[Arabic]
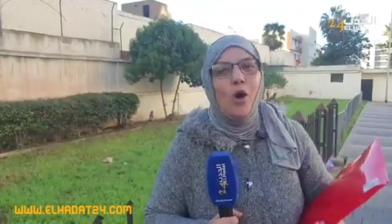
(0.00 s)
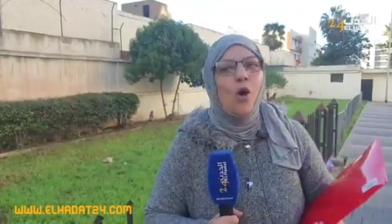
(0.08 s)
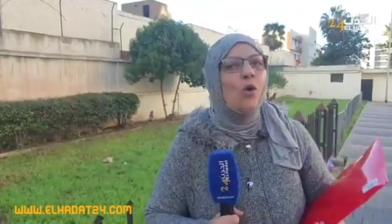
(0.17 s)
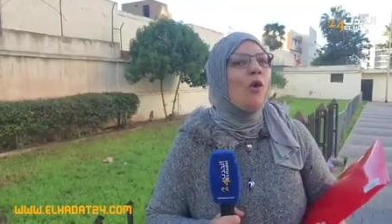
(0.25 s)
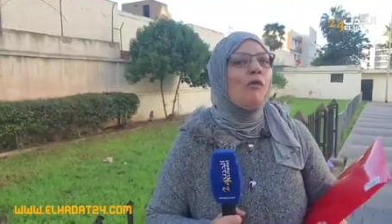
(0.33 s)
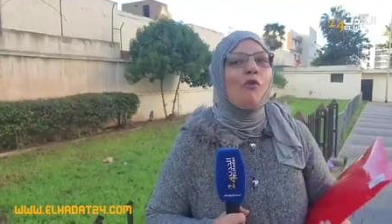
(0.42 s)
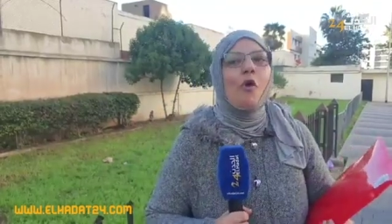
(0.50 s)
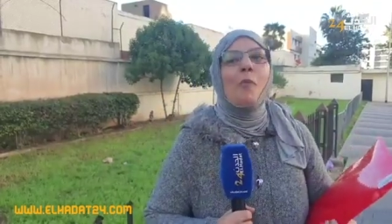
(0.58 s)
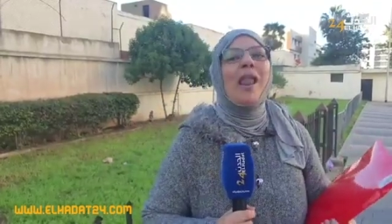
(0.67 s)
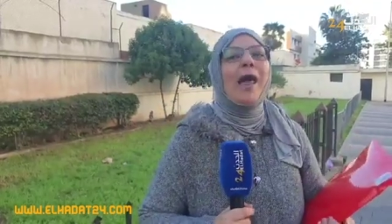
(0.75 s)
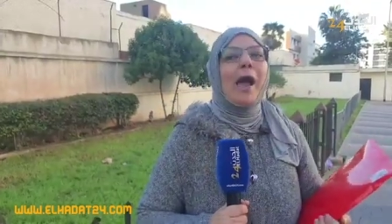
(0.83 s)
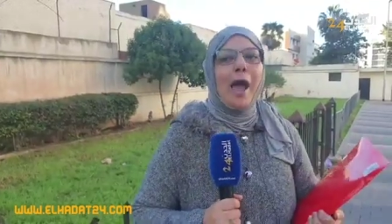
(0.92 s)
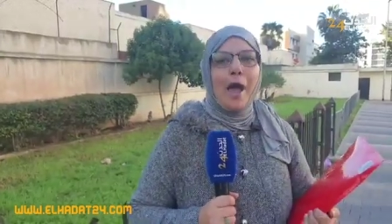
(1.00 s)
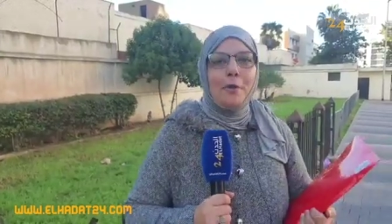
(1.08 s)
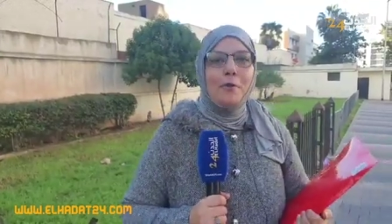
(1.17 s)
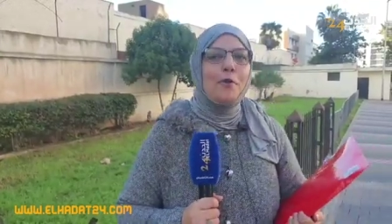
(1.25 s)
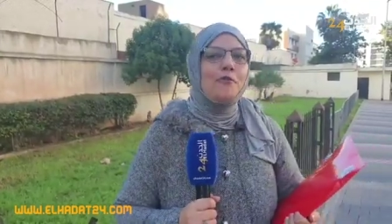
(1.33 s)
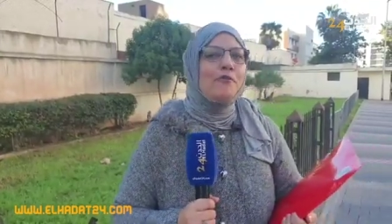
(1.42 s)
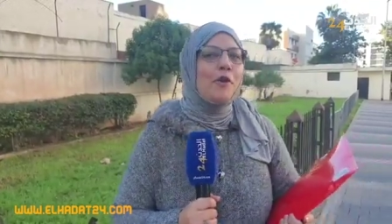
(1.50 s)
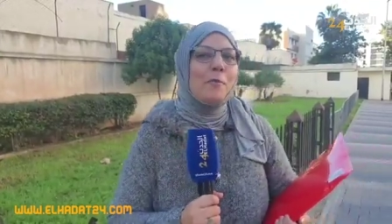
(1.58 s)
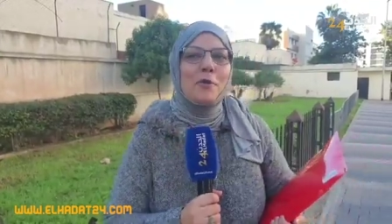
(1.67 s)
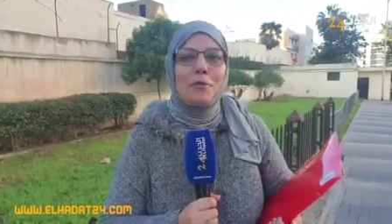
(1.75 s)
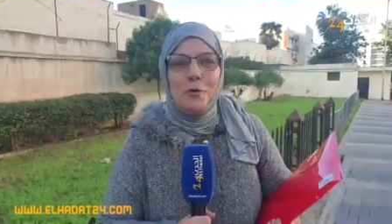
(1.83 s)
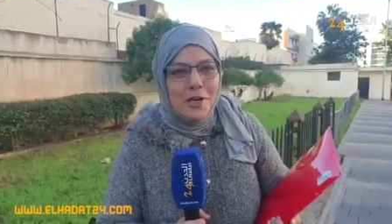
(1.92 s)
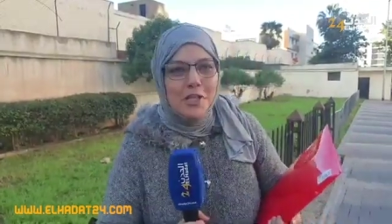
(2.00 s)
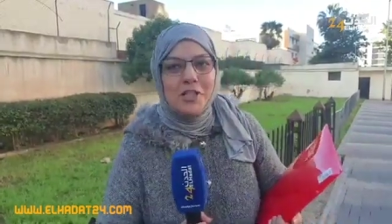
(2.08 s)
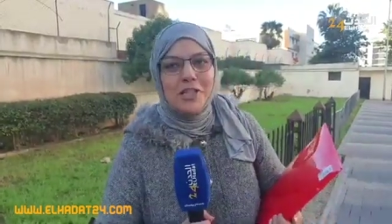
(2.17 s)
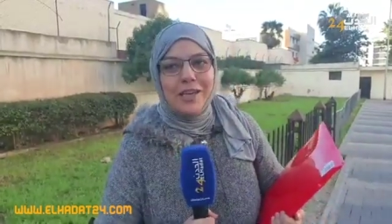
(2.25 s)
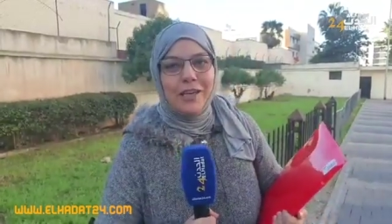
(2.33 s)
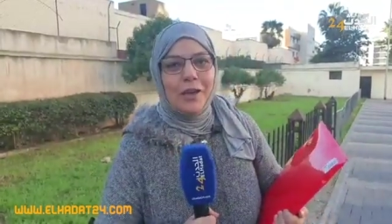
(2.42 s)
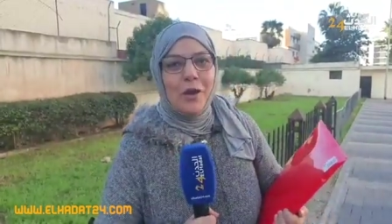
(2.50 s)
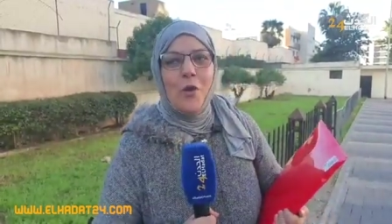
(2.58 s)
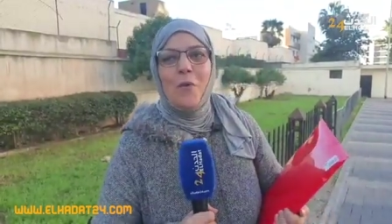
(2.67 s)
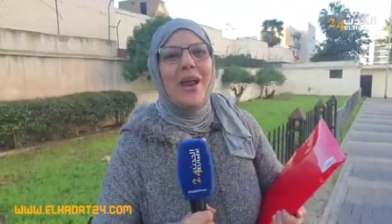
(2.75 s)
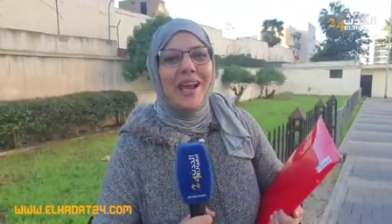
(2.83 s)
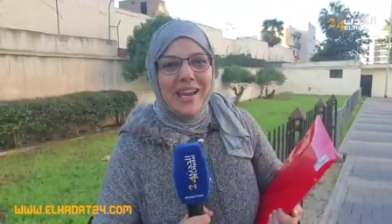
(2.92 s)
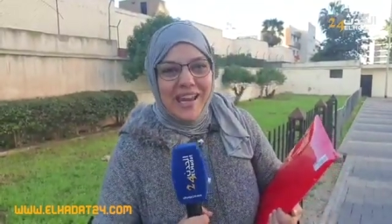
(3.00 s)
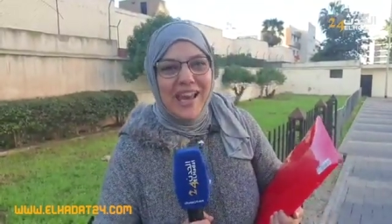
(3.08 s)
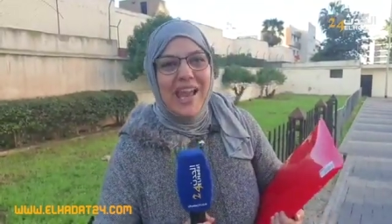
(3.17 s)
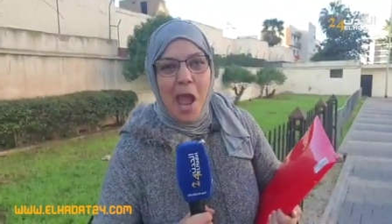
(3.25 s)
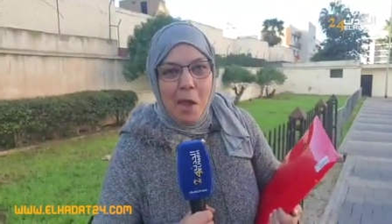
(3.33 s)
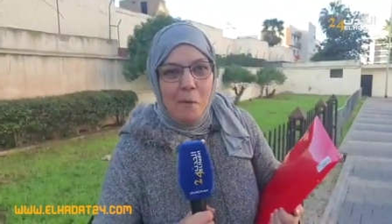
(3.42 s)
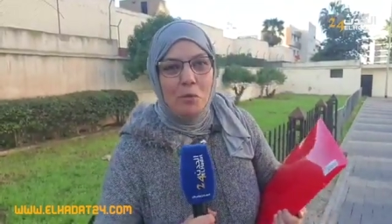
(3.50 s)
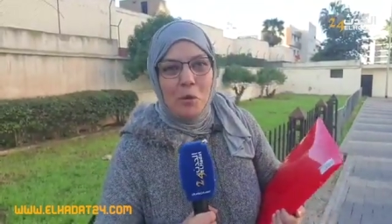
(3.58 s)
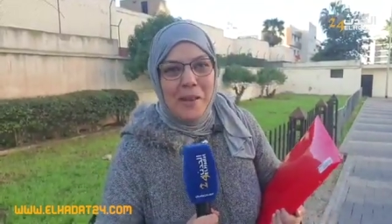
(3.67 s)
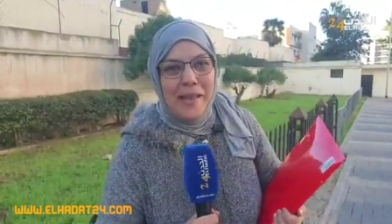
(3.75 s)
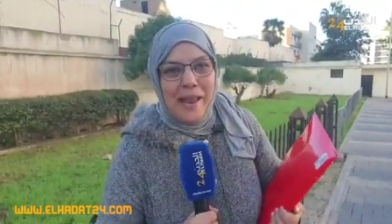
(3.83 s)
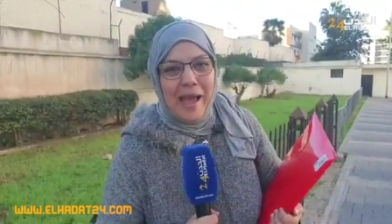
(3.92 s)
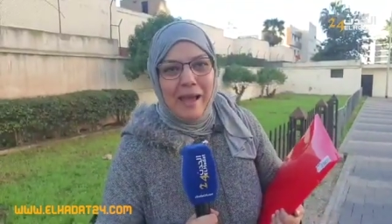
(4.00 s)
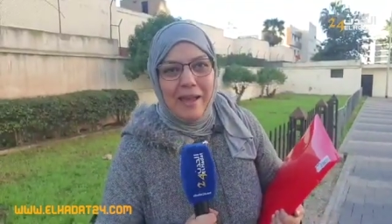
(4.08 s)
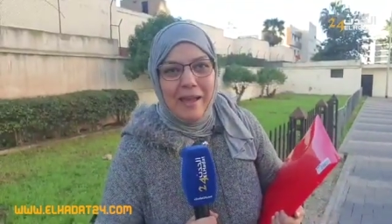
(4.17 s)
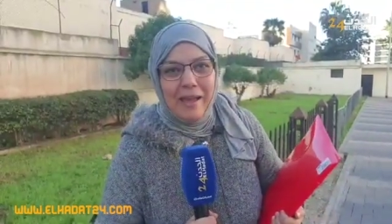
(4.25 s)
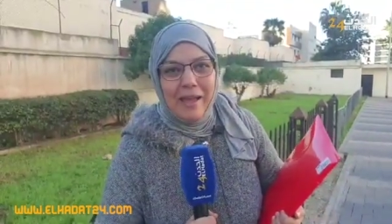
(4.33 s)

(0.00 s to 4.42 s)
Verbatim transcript: هو فوق من القانون وفوق من كل شيء ولكن الحمد لله